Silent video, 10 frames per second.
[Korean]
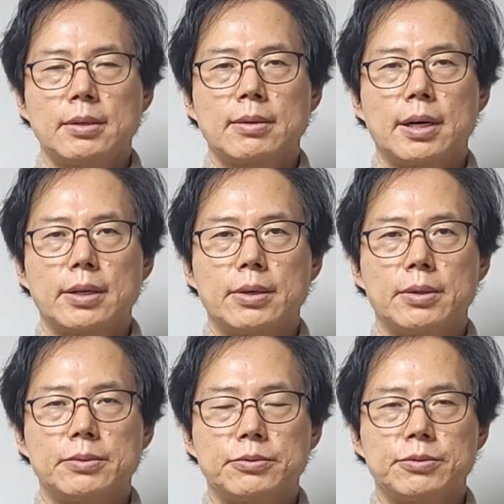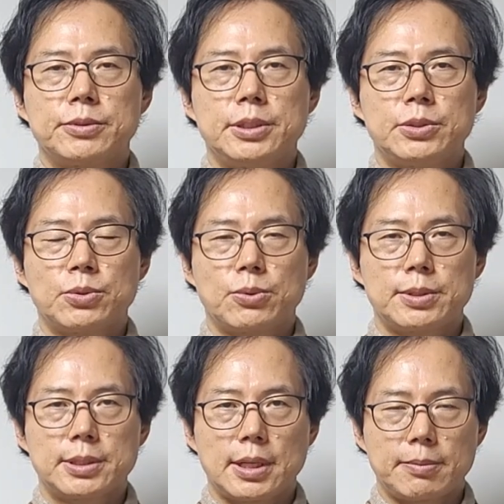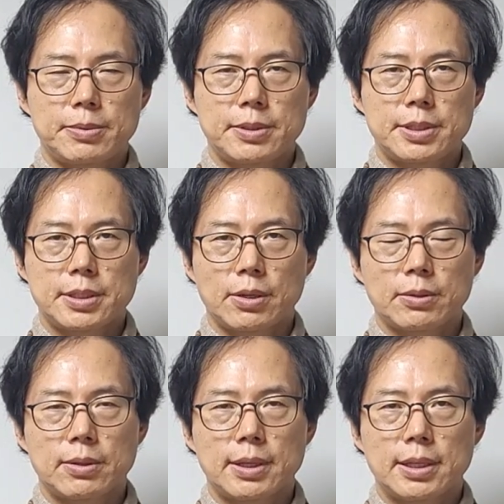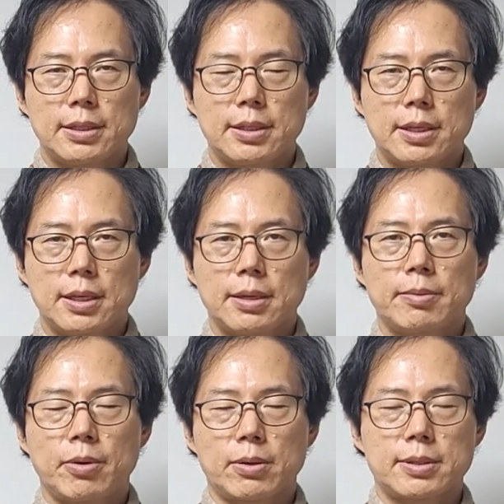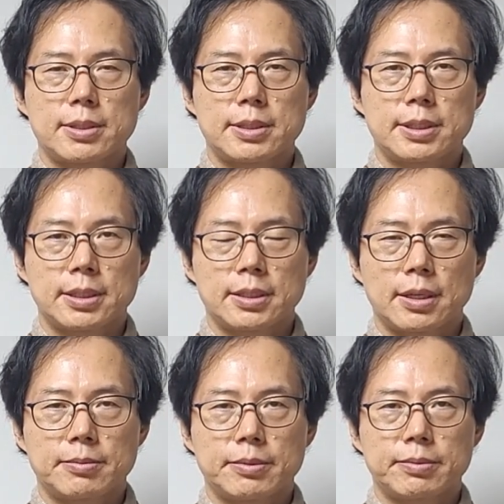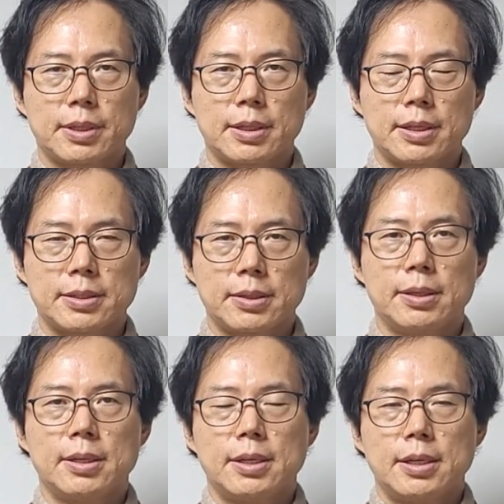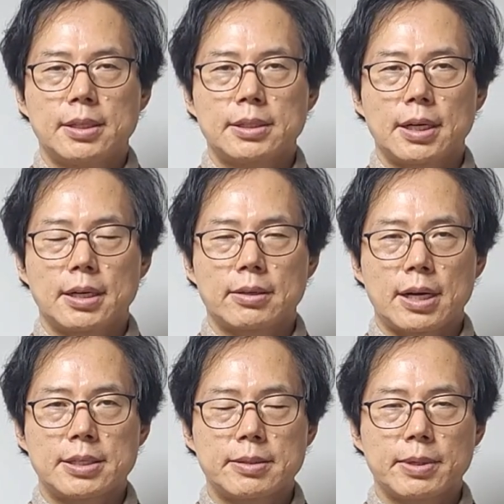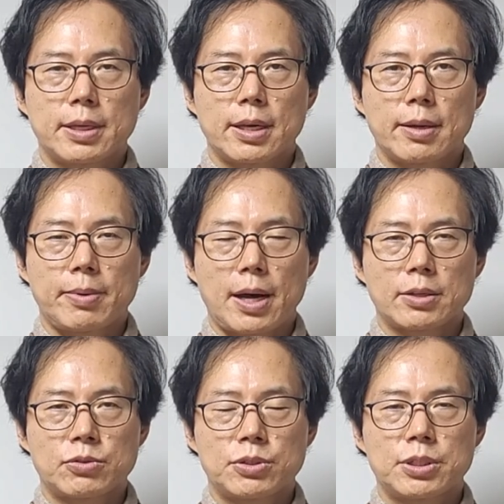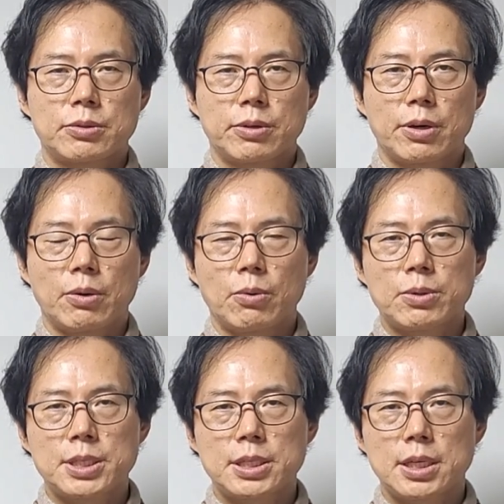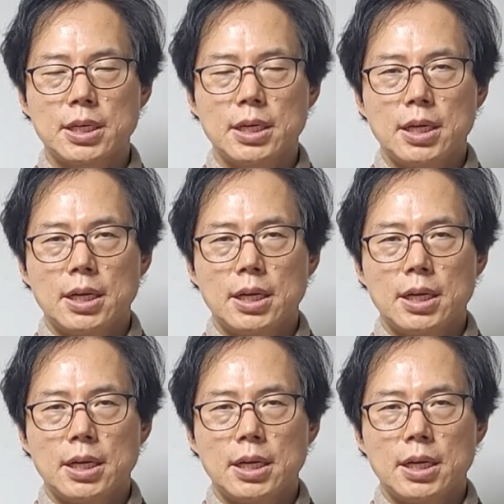과연 운이 좋을지 나쁠지 어떤 일들이 벌어질지 그런 부분에 대해서 잘 관심 있게 봐주시고요. 혹시